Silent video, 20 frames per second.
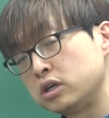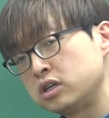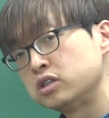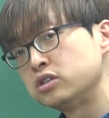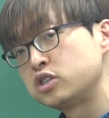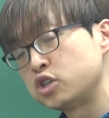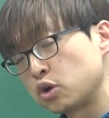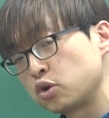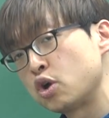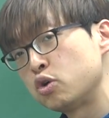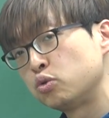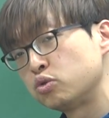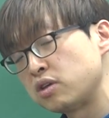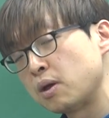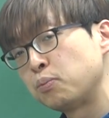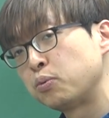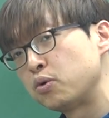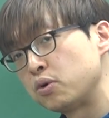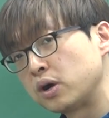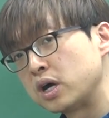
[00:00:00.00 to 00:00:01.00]
그 적혈구
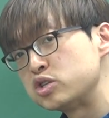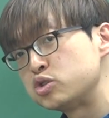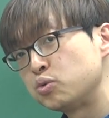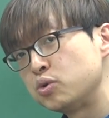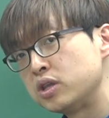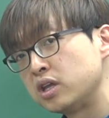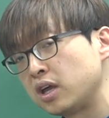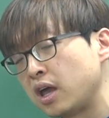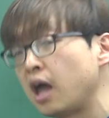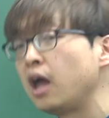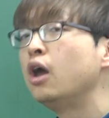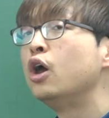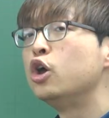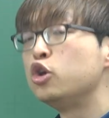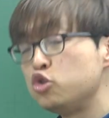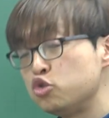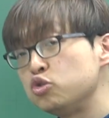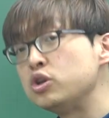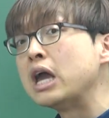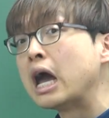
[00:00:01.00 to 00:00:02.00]
세포를 가지고 있는 게
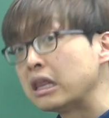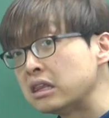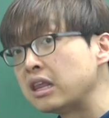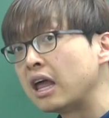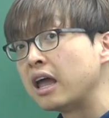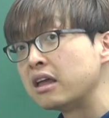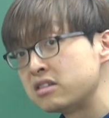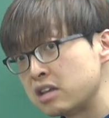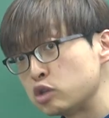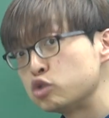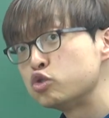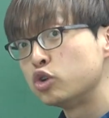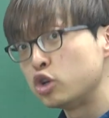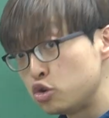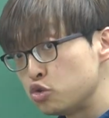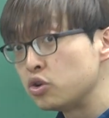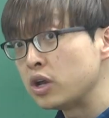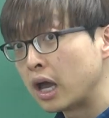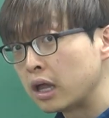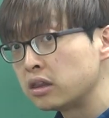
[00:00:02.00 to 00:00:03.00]
유리한데 생존에
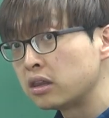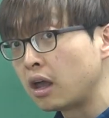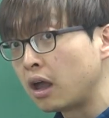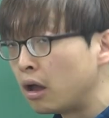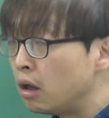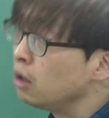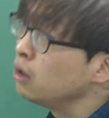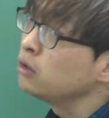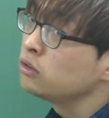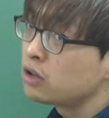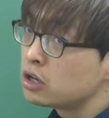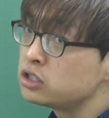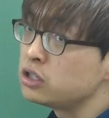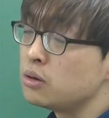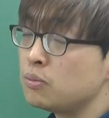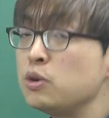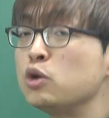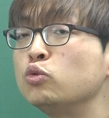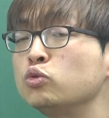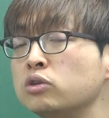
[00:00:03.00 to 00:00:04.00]
유리한데 사실 당시
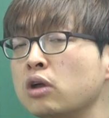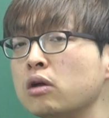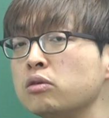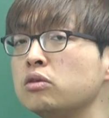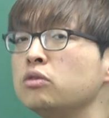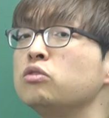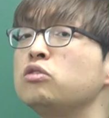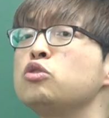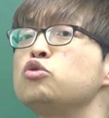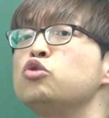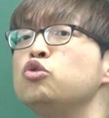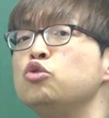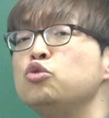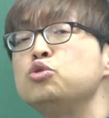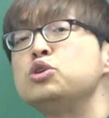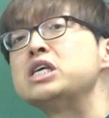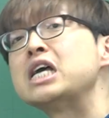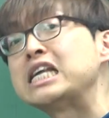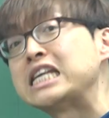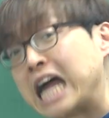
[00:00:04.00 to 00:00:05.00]
미국 땅에서는 생존이
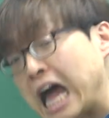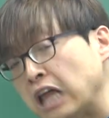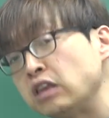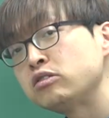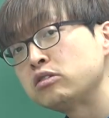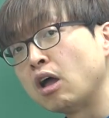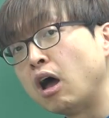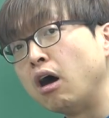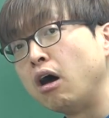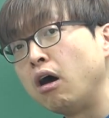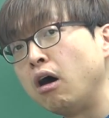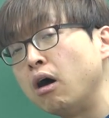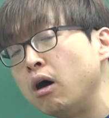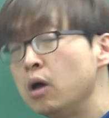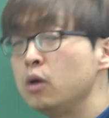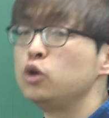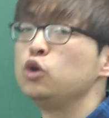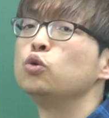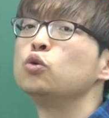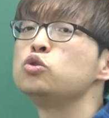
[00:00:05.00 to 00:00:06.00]
유리하지 않다.
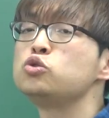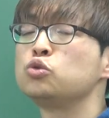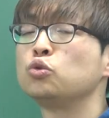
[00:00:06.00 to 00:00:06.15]
이런